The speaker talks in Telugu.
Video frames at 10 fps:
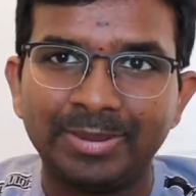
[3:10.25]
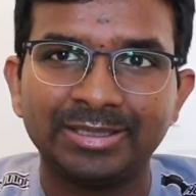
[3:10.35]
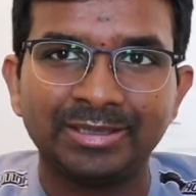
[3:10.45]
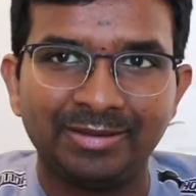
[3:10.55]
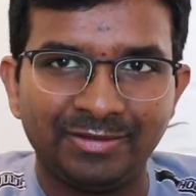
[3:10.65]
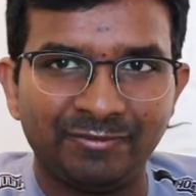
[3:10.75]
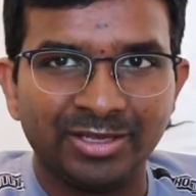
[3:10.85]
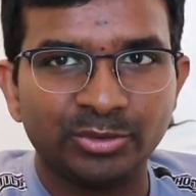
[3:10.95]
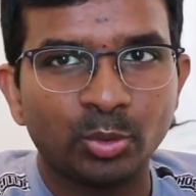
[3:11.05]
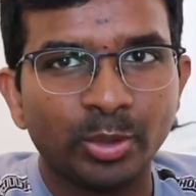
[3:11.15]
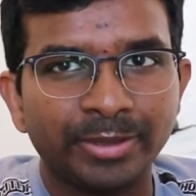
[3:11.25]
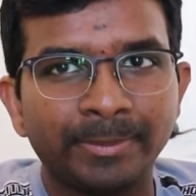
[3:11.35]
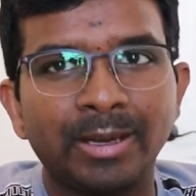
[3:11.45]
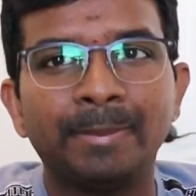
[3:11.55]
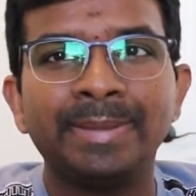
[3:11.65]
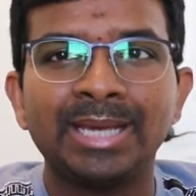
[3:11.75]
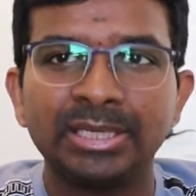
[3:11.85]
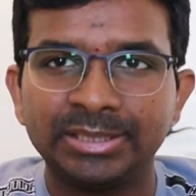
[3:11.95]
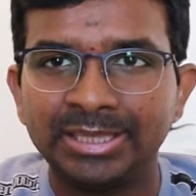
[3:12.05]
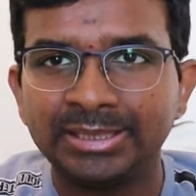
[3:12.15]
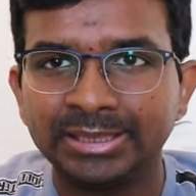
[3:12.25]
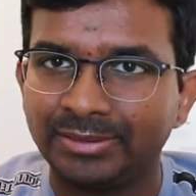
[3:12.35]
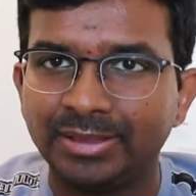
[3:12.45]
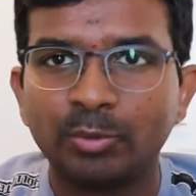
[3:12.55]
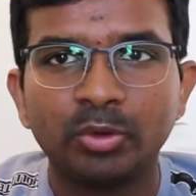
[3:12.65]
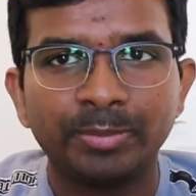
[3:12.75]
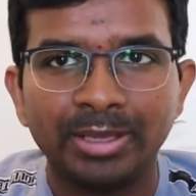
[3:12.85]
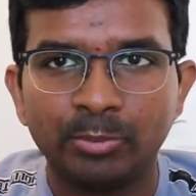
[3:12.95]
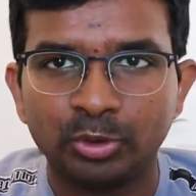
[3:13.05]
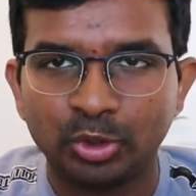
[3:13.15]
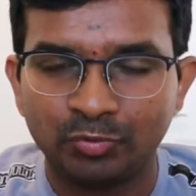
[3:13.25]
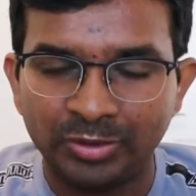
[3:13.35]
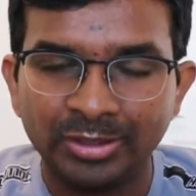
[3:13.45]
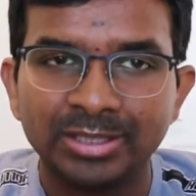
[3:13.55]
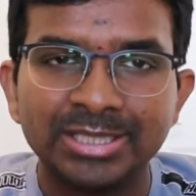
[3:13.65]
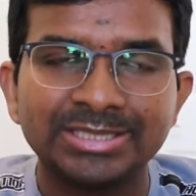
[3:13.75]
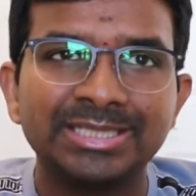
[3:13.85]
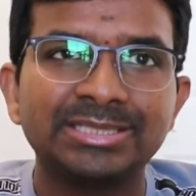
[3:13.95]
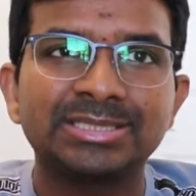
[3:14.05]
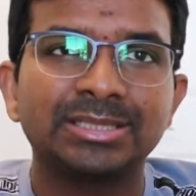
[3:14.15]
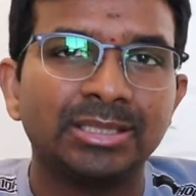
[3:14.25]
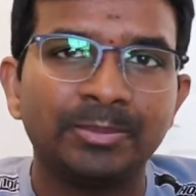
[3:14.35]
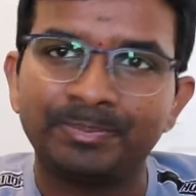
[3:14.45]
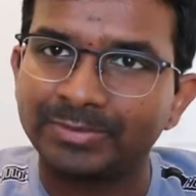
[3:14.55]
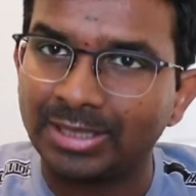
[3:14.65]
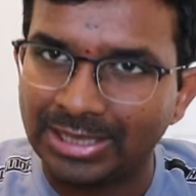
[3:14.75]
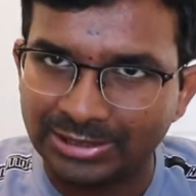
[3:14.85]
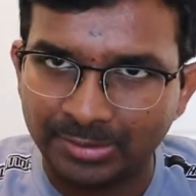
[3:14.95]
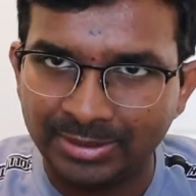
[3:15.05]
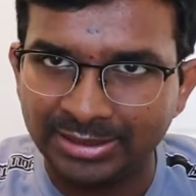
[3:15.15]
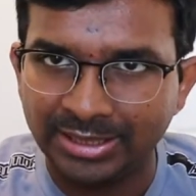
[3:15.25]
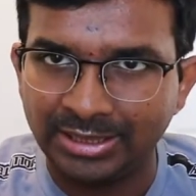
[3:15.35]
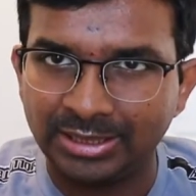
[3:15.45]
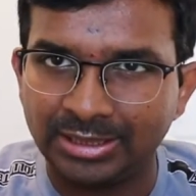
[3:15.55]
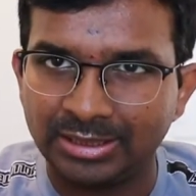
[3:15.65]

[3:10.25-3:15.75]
బట్ ఇఫ్ ఈస్ గోయింగ్ బియాండ్ దట్ దే వోంట్ బి ఏబుల్ టు అఫోర్డ్ సిన్స్ హైదరాబాద్కి